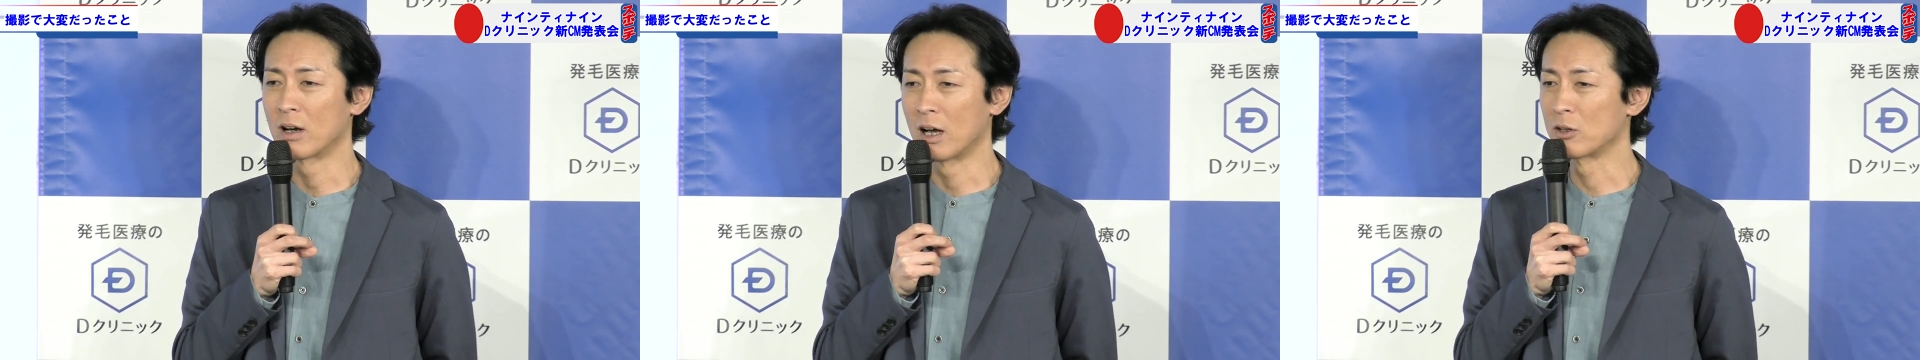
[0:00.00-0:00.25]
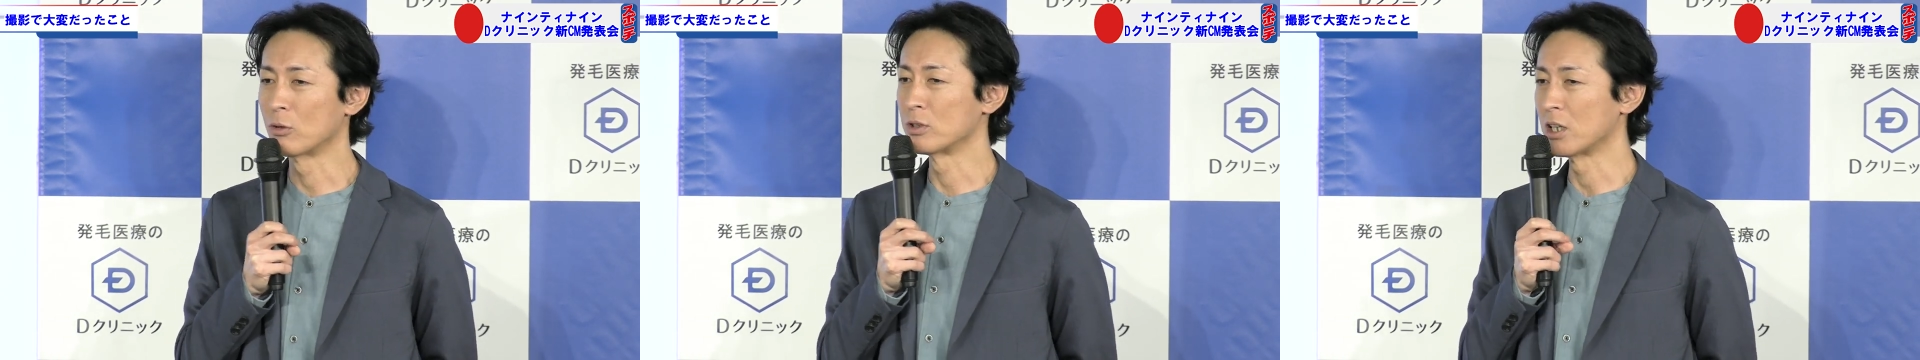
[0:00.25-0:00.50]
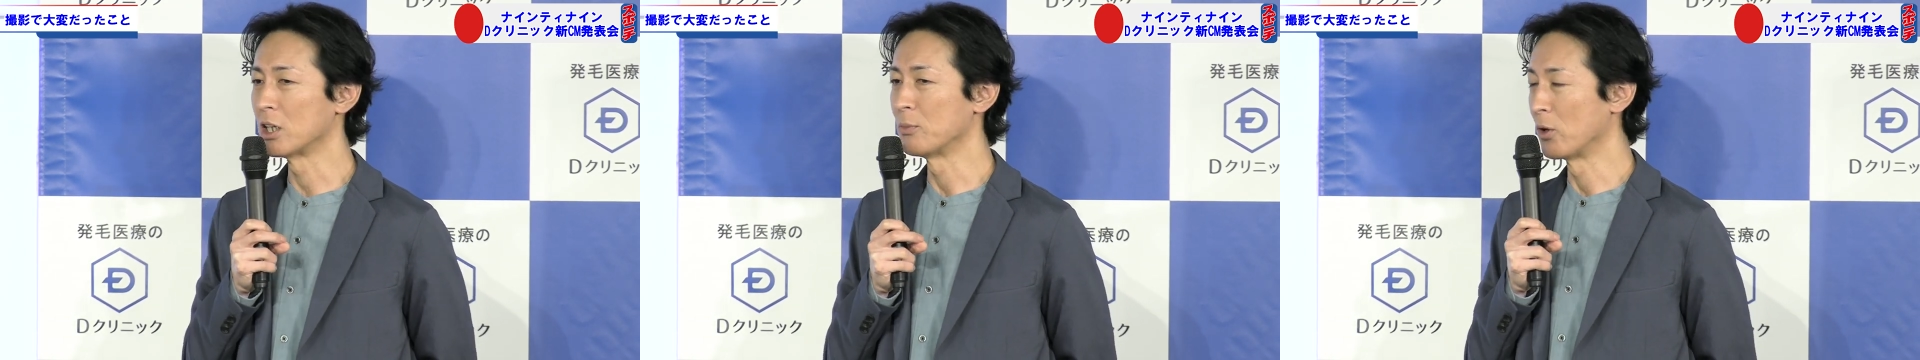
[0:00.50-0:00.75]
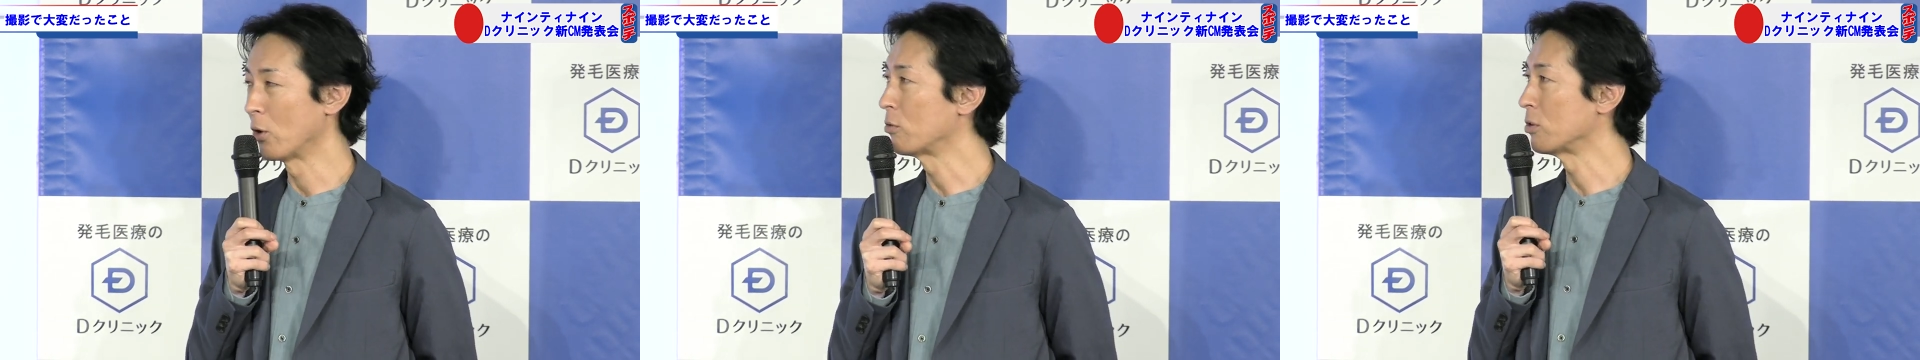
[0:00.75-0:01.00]
監督さんに
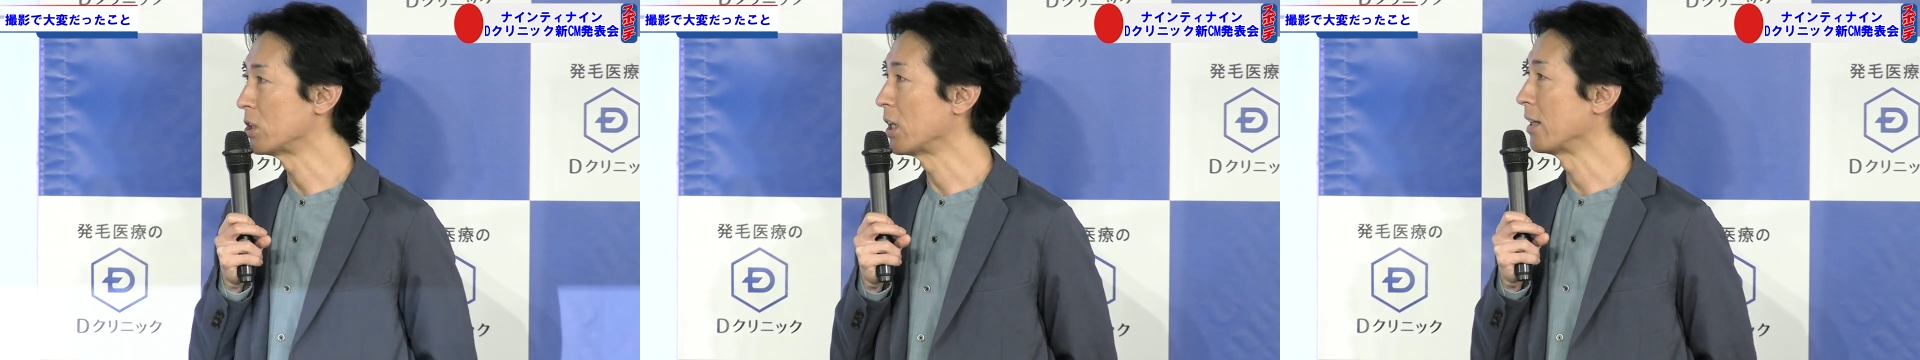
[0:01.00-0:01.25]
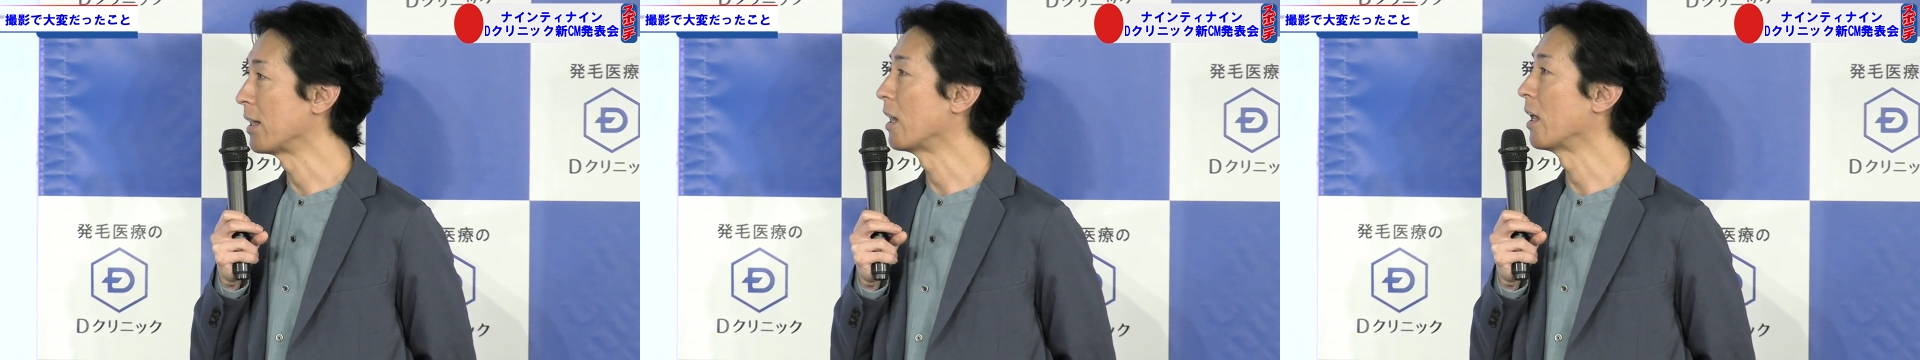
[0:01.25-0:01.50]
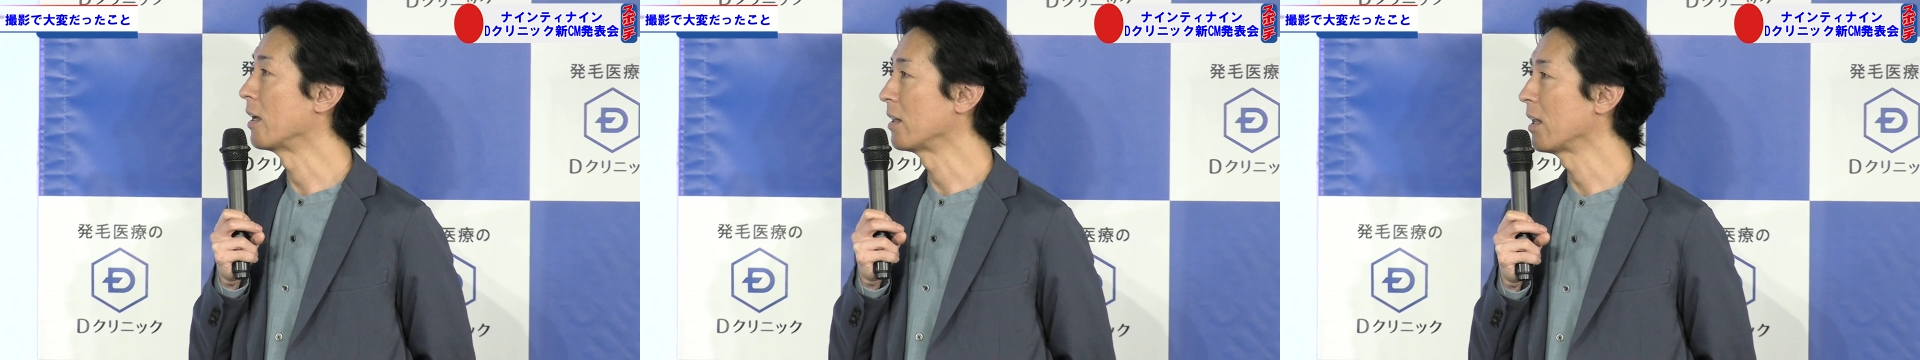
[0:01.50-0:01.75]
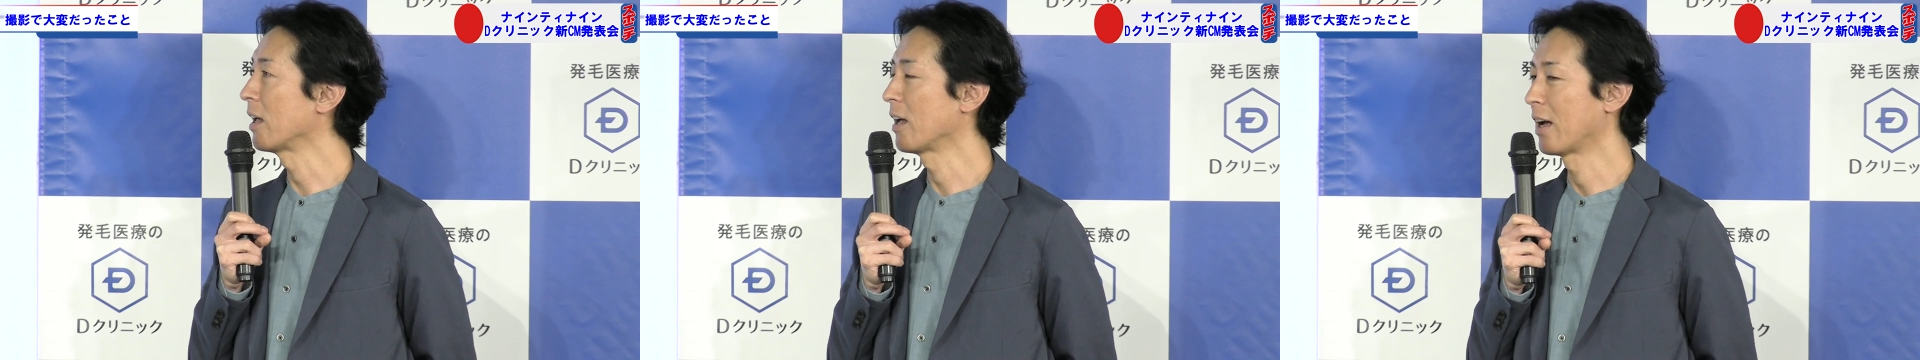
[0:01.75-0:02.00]
もよくしていただい
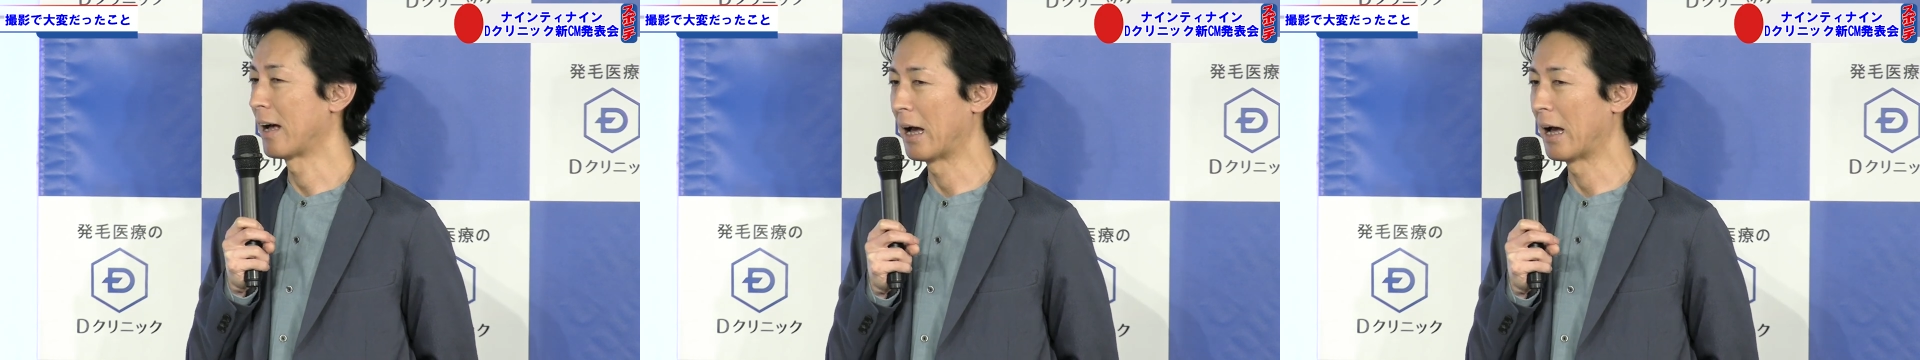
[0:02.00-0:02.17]
て、